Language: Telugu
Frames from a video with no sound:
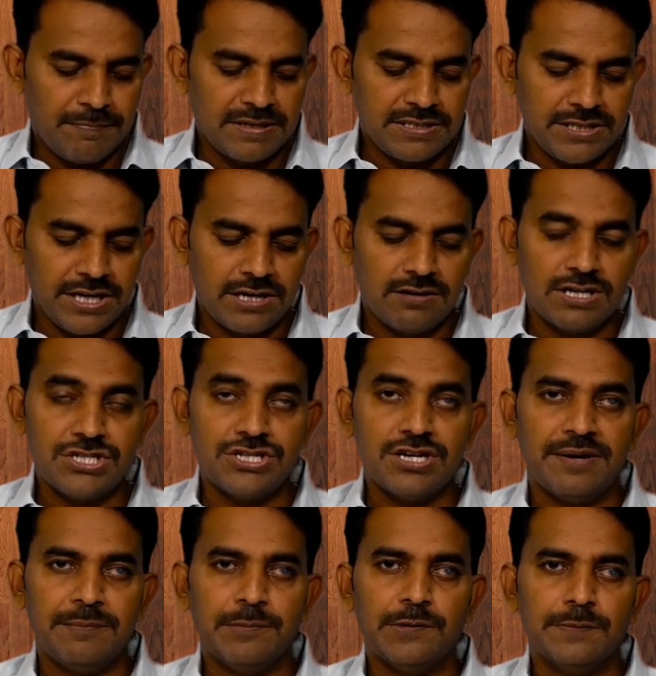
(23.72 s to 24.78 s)
పదిహేనో
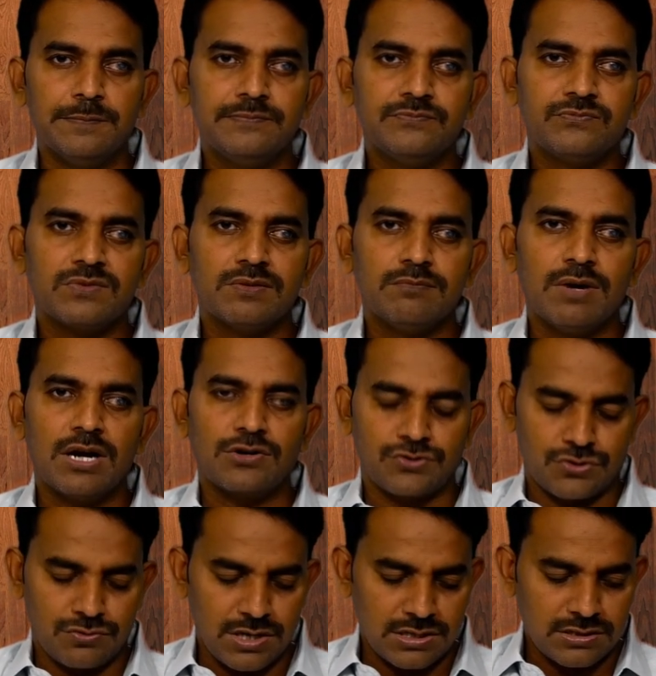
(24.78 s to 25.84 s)
అధ్యాయము మార్కు
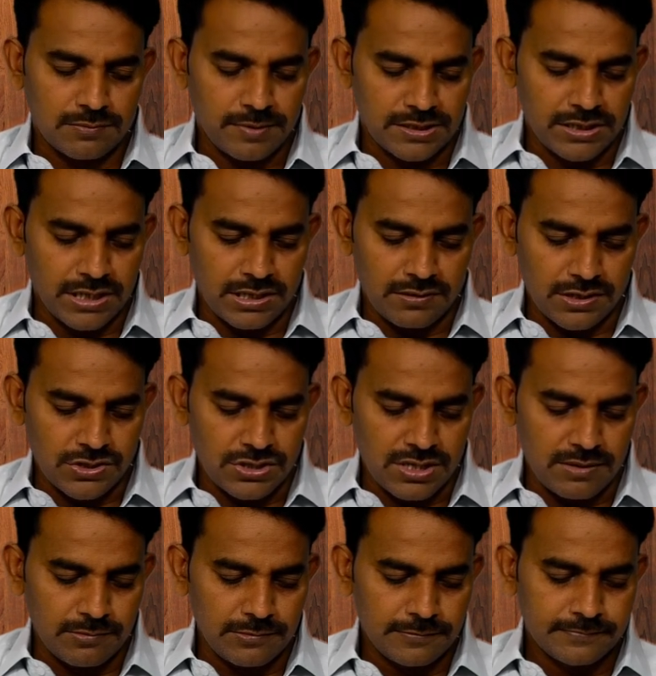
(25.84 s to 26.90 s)
సువార్త పదిహేనో
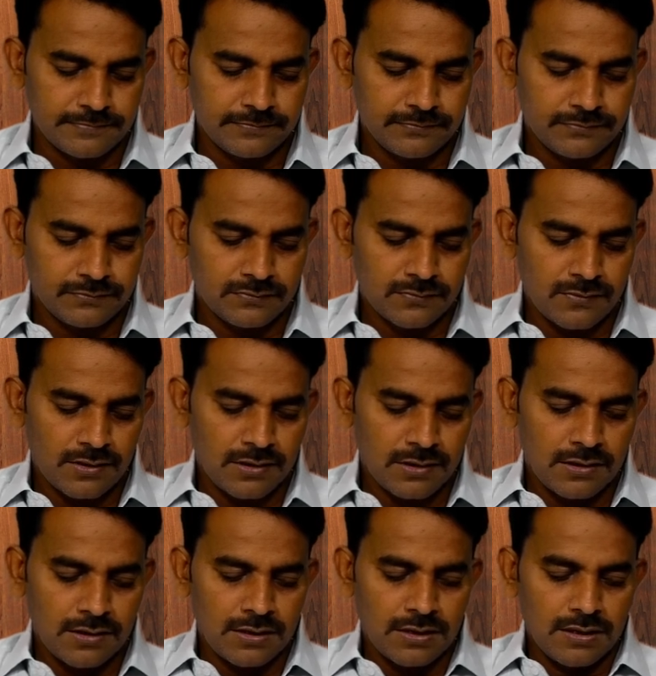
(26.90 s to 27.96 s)
అధ్యాయము
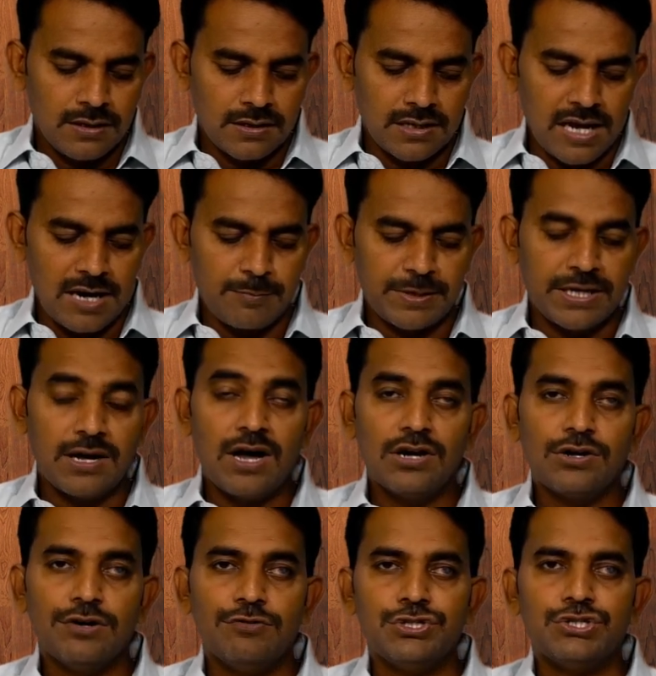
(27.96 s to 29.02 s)
నలభై
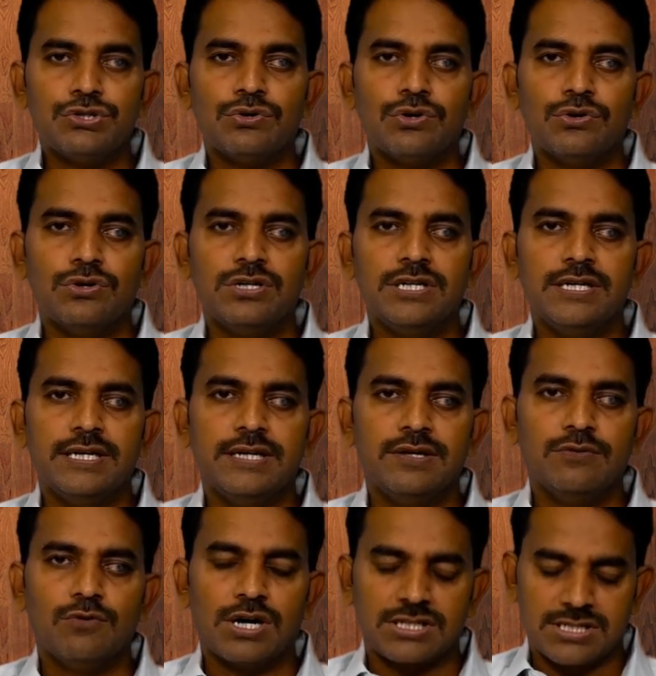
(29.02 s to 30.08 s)
నాలుగో వచనంలోని
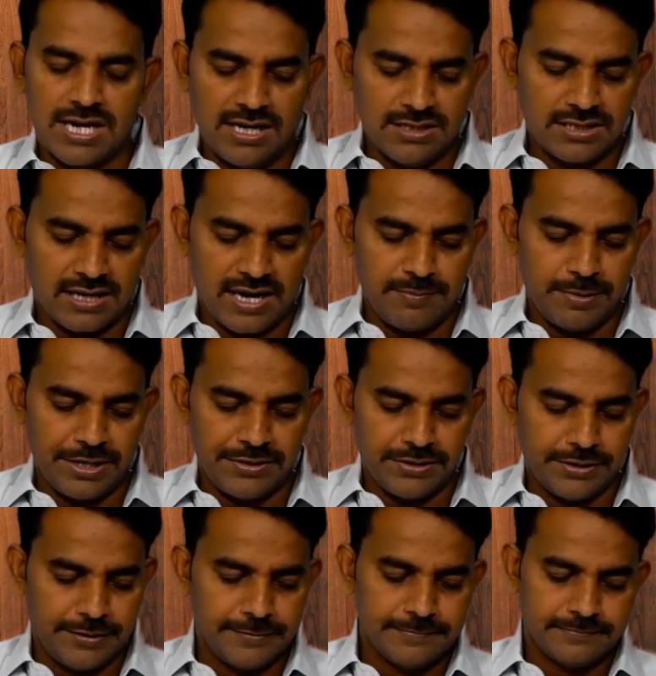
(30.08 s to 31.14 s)
ఒక సంగతి
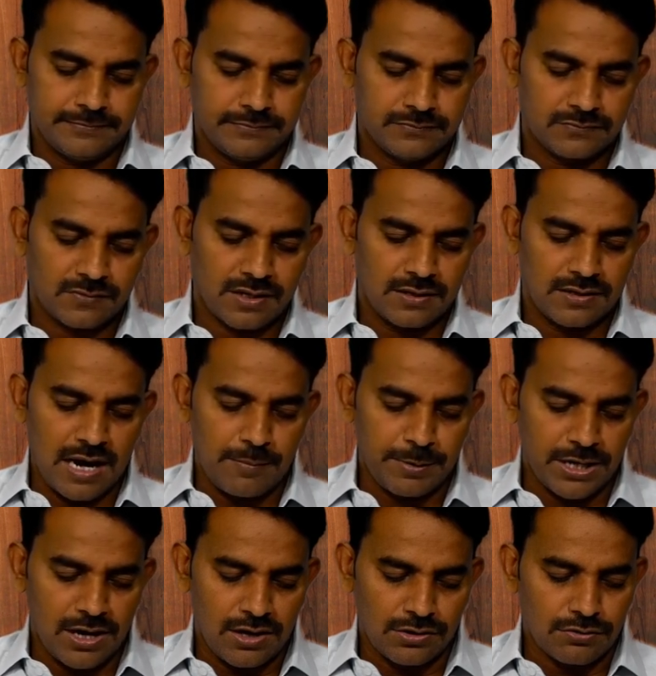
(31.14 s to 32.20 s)
రాయబడిందండి
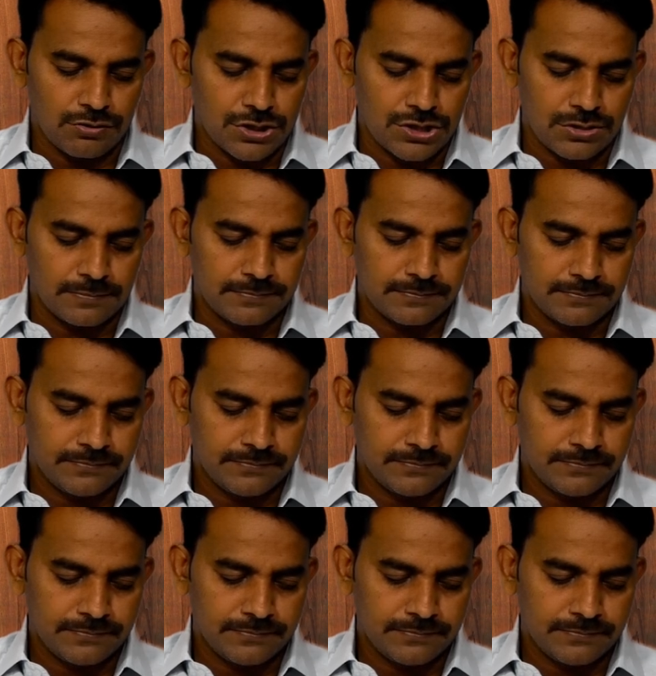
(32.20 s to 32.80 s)
నలభై నాలుగో వచనం